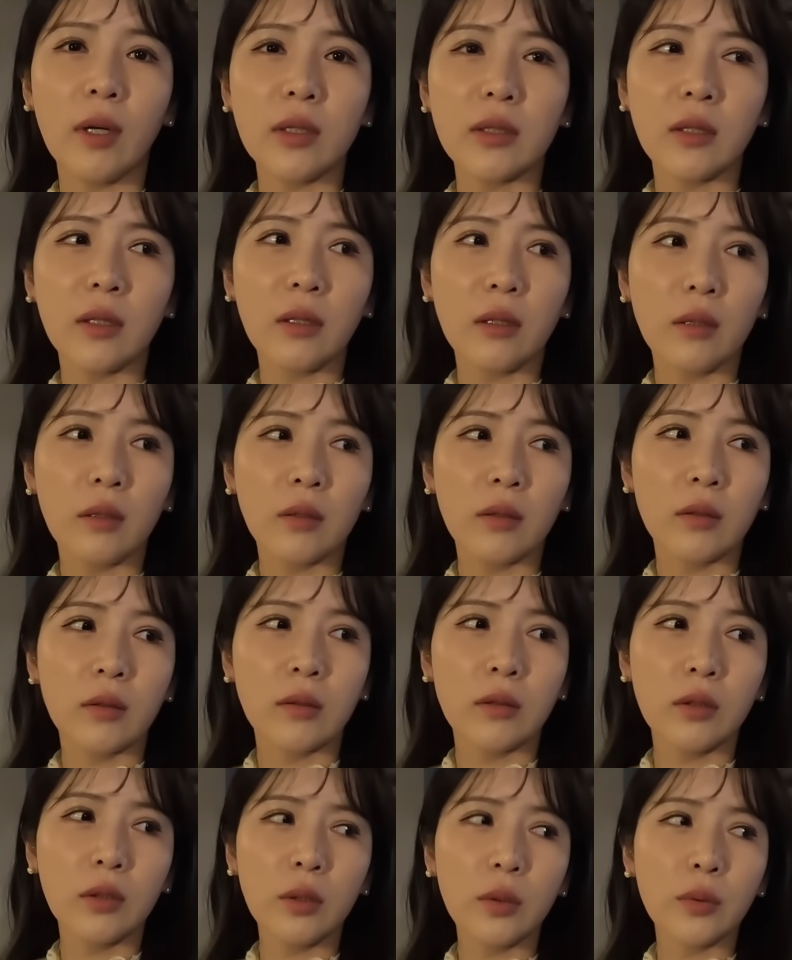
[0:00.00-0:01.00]
맞아
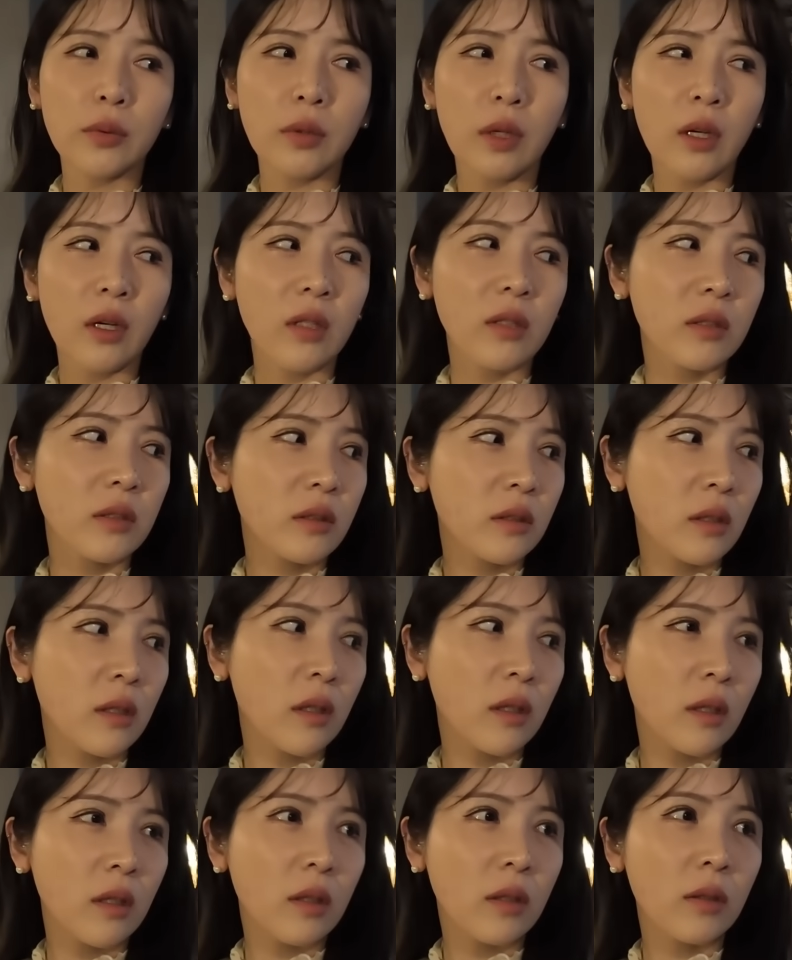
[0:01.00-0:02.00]
그리고 내가
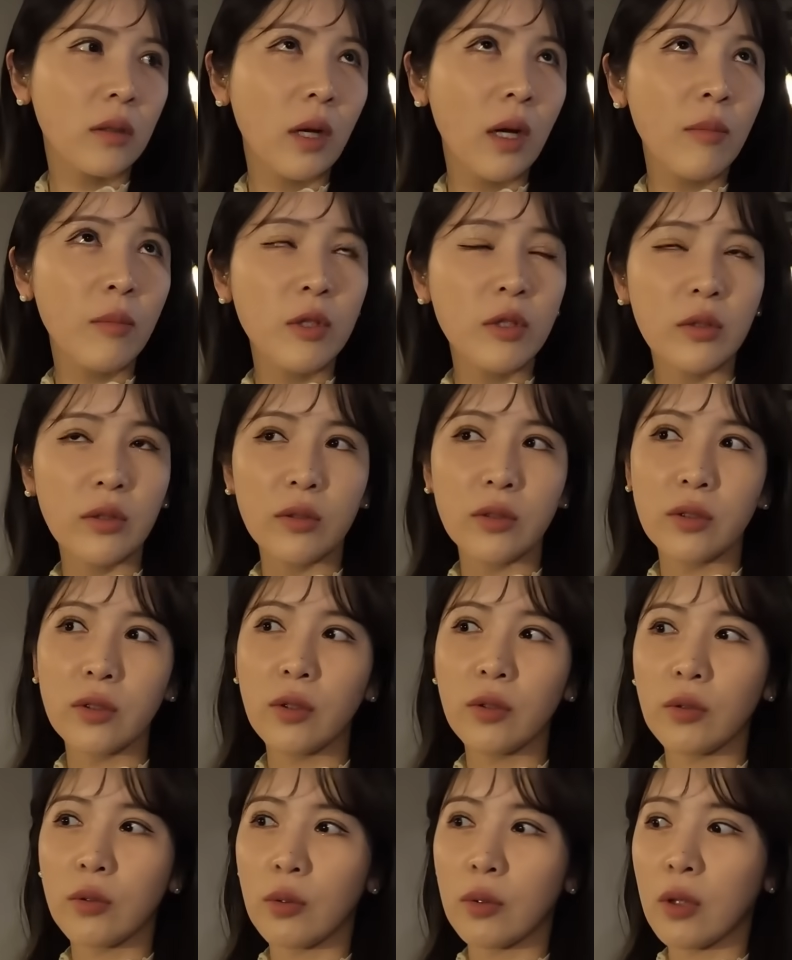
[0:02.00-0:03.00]
진짜 하면서
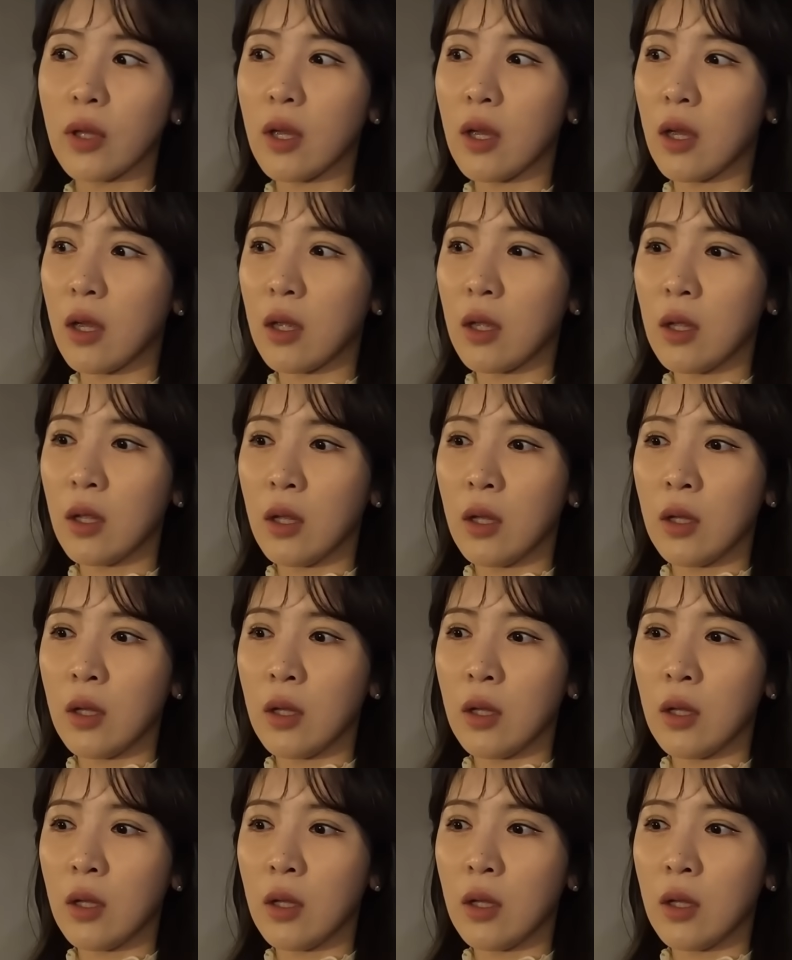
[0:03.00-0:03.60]
느꼈던 게